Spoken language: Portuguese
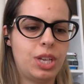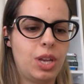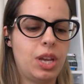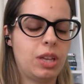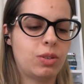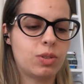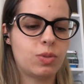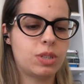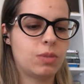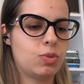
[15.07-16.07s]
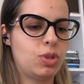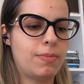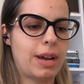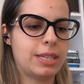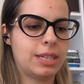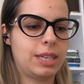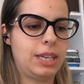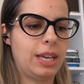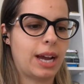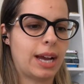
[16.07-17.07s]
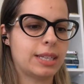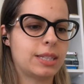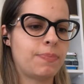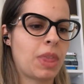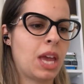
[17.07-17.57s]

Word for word: e nós gostamos demais aqui em casa.